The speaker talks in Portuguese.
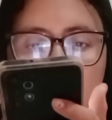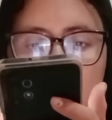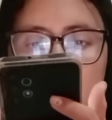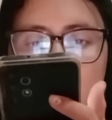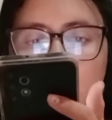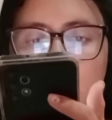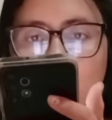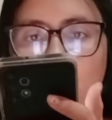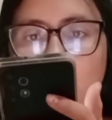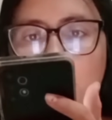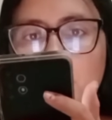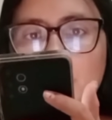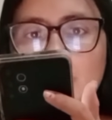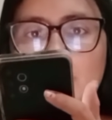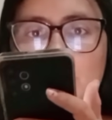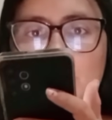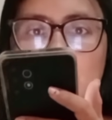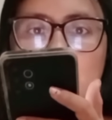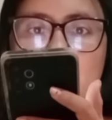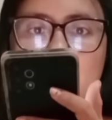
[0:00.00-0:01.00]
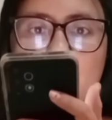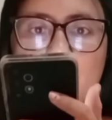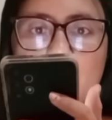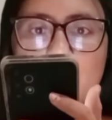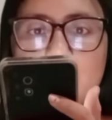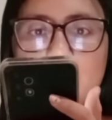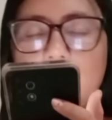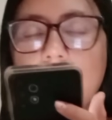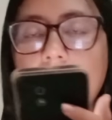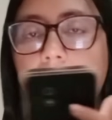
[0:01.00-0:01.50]
Então vamos lá, gente,
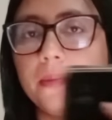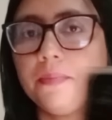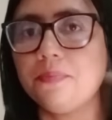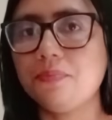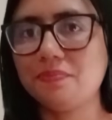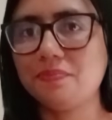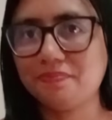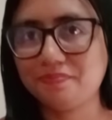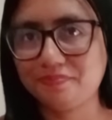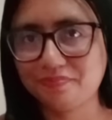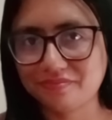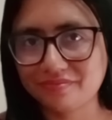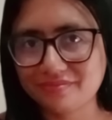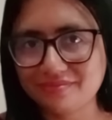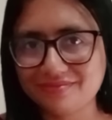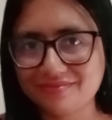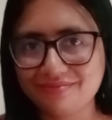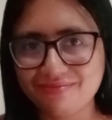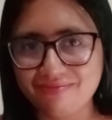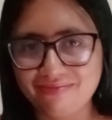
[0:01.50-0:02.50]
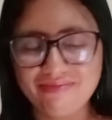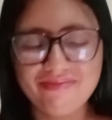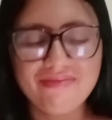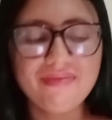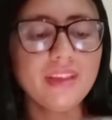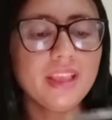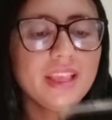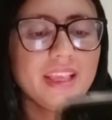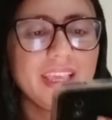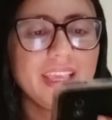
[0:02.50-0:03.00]
iniciar
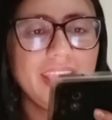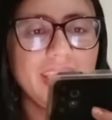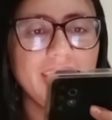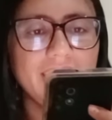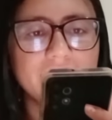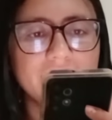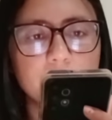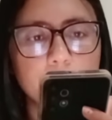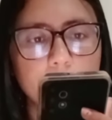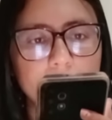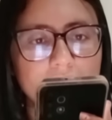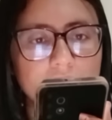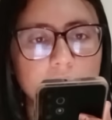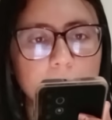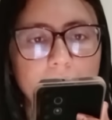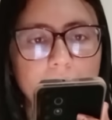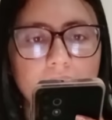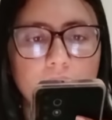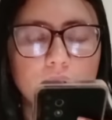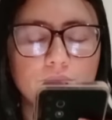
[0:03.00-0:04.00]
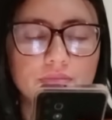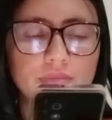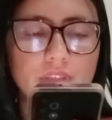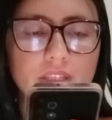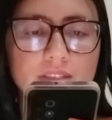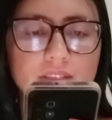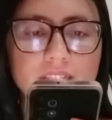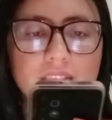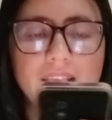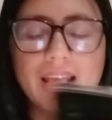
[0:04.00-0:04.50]
é, a responder as
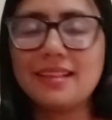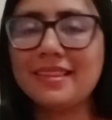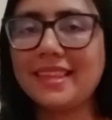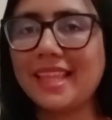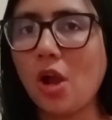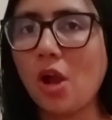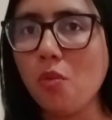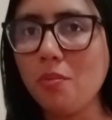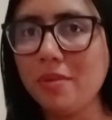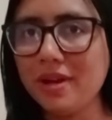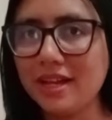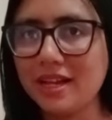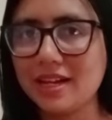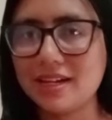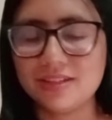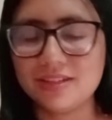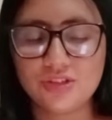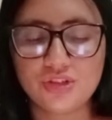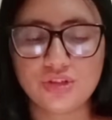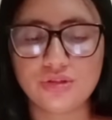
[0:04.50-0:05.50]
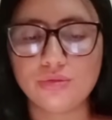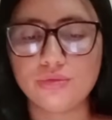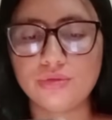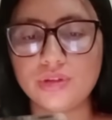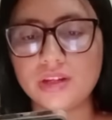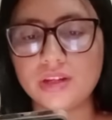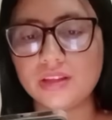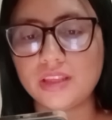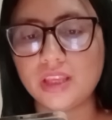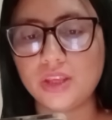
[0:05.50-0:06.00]
perguntas. A Thelma Cândido,
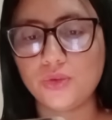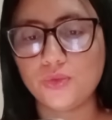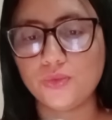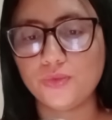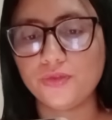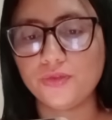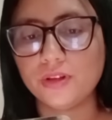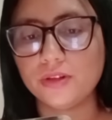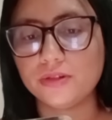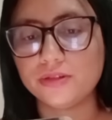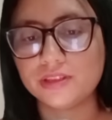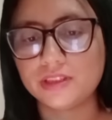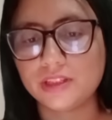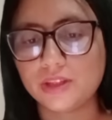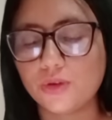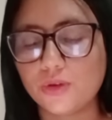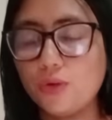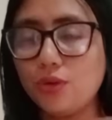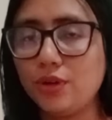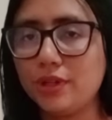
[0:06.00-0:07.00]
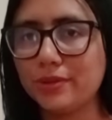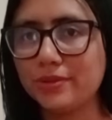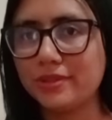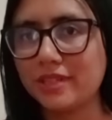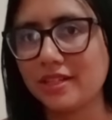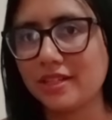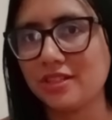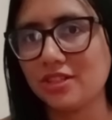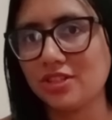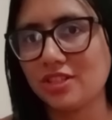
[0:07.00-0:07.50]
31, falou assim: Oi, o
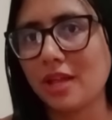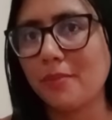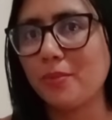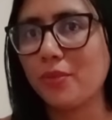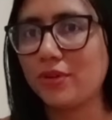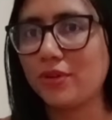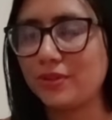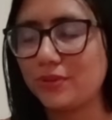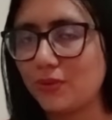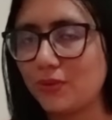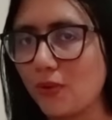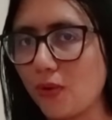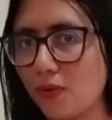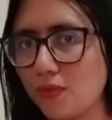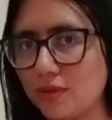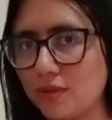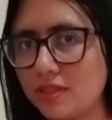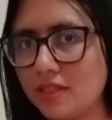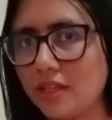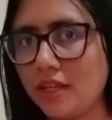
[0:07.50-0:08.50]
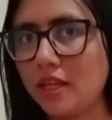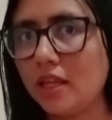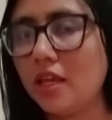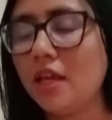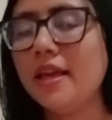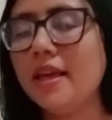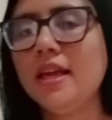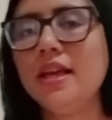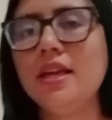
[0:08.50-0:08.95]
César está morando com você?